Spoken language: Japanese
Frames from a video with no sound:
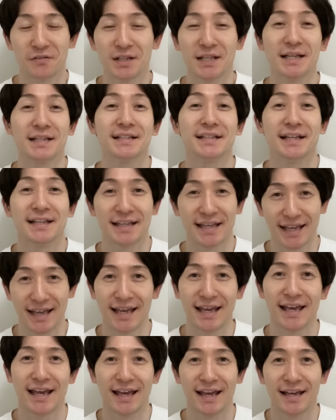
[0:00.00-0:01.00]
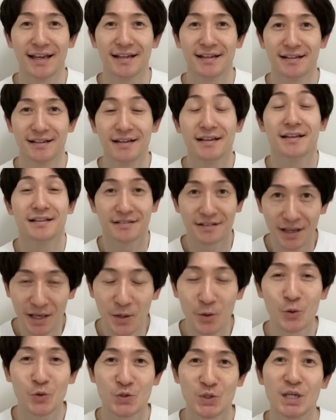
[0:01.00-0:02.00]
フェだったねね美
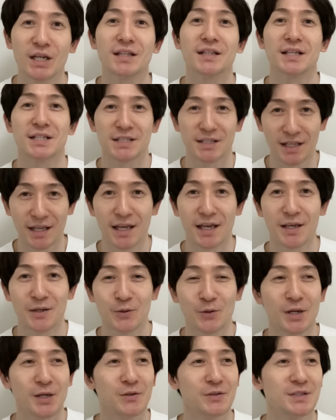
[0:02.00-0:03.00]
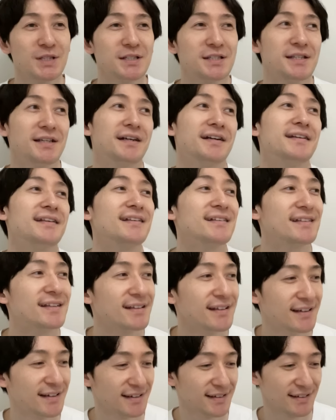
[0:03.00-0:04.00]
味しかったしね予約して正解だった
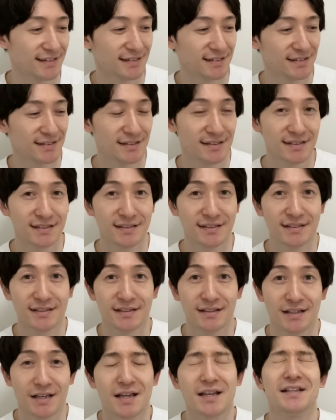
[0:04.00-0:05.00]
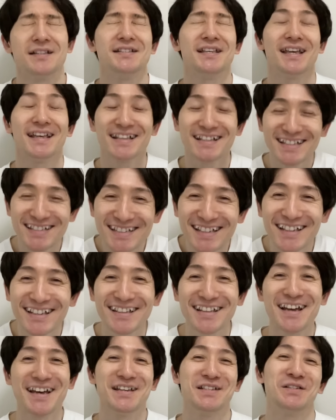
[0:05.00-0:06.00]
な全
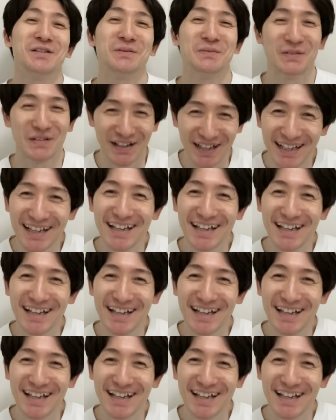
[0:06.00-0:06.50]
然大丈夫